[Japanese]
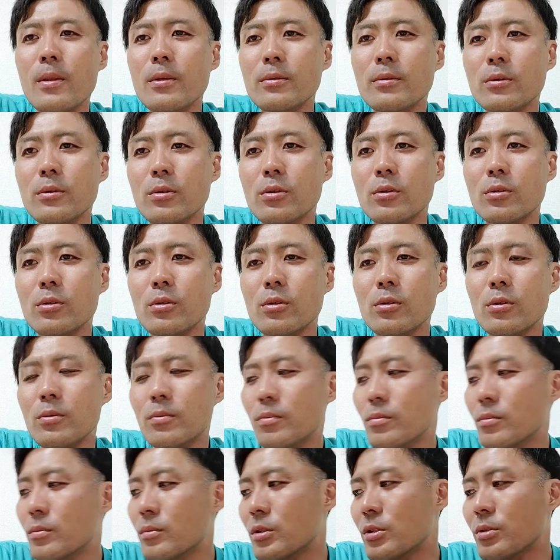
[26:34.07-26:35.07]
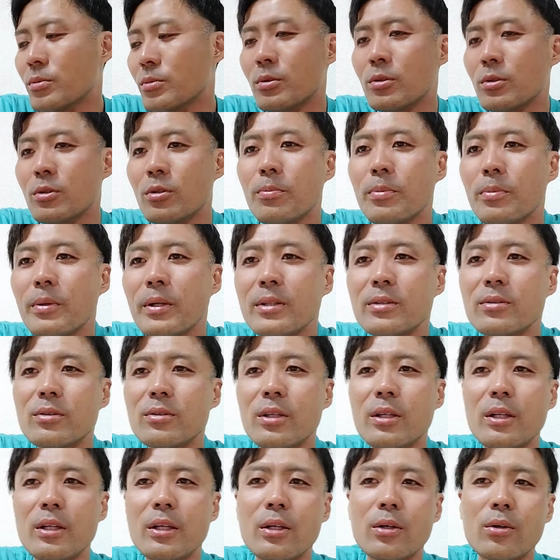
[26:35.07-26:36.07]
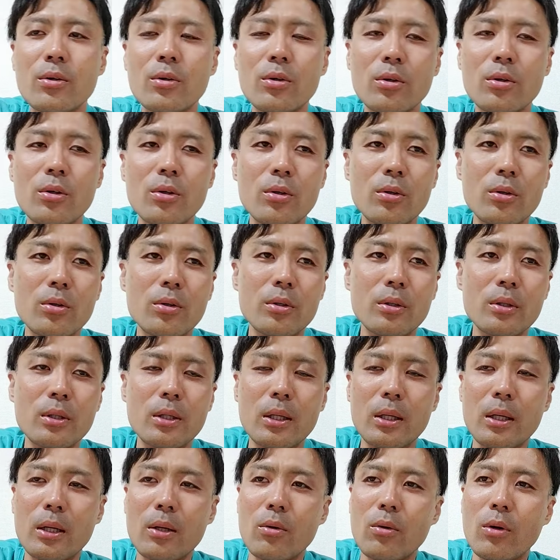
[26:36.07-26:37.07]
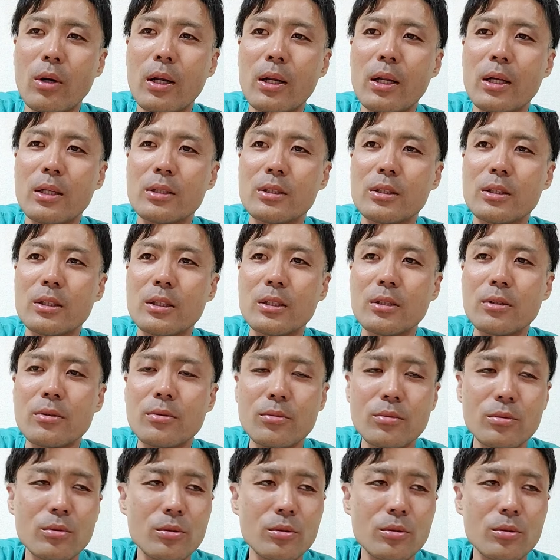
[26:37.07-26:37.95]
その自分のペースでねこうなんかこう話